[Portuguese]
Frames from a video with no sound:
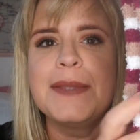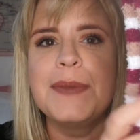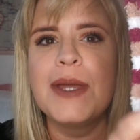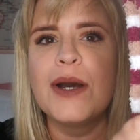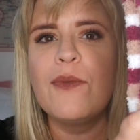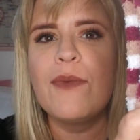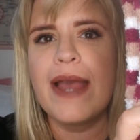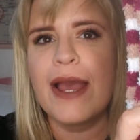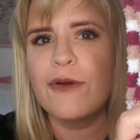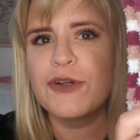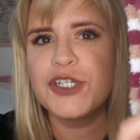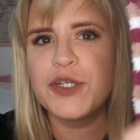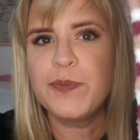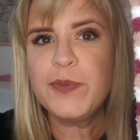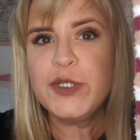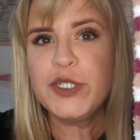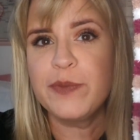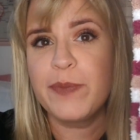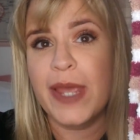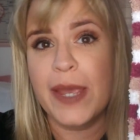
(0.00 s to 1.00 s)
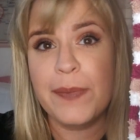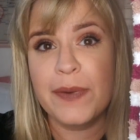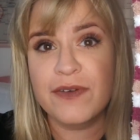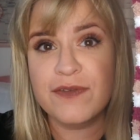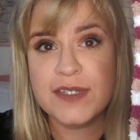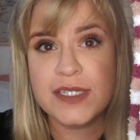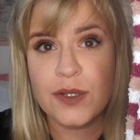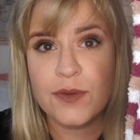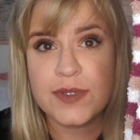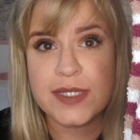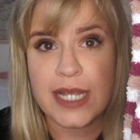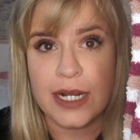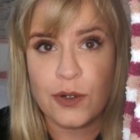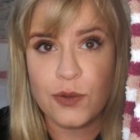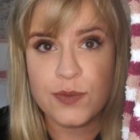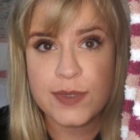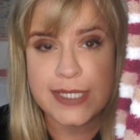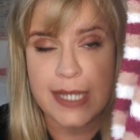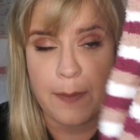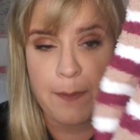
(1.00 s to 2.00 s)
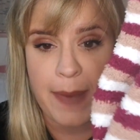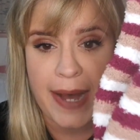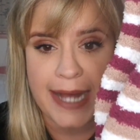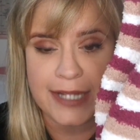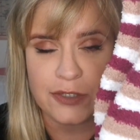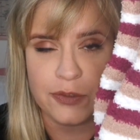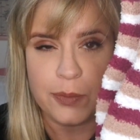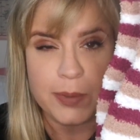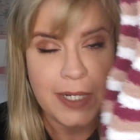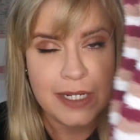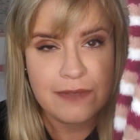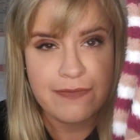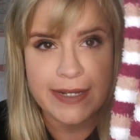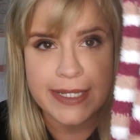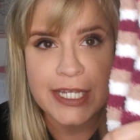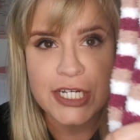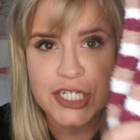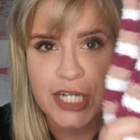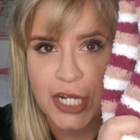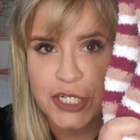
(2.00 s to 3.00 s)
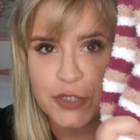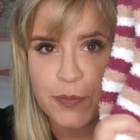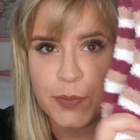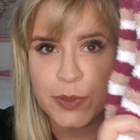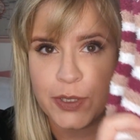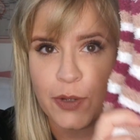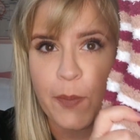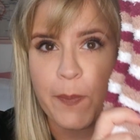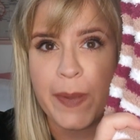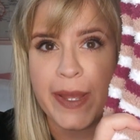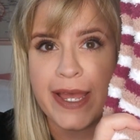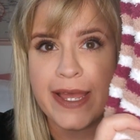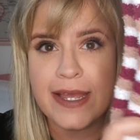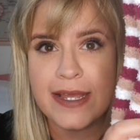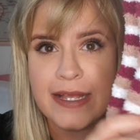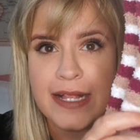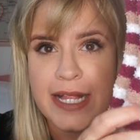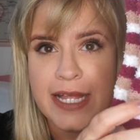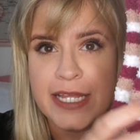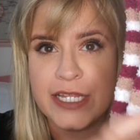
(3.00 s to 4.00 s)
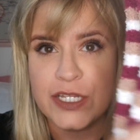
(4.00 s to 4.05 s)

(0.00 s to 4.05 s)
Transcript: Não é o tipo de meia para você usar com um sapato, porque ele vai deixar tipo teu pé